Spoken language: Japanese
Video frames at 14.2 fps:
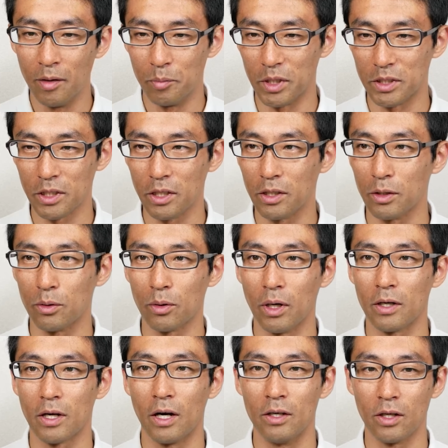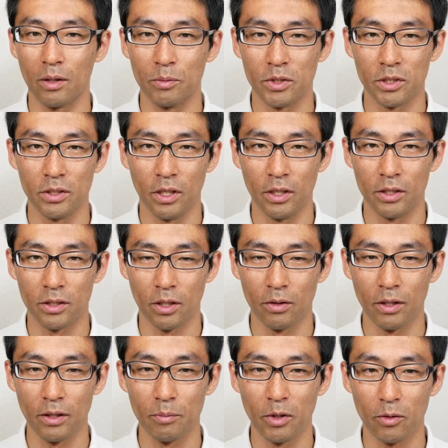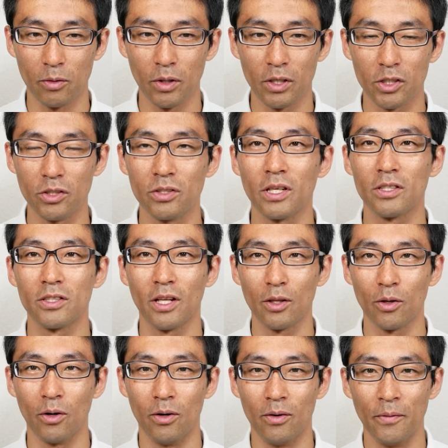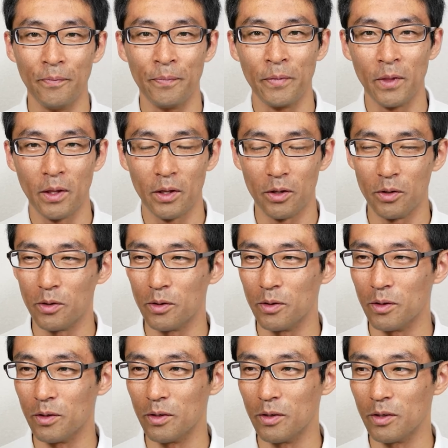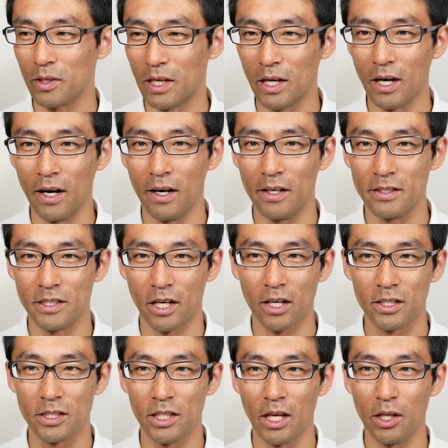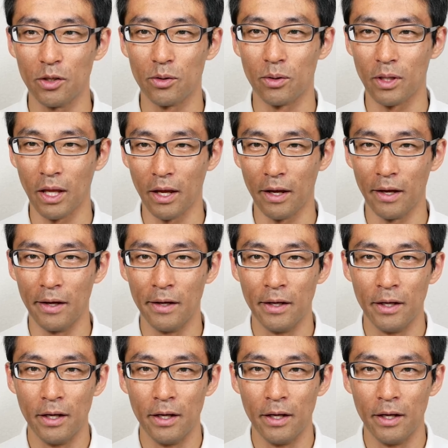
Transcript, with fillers: 間違えてるとかあるかもしれないですけど、なんでもこれ瞬殺だという気が若干しているので、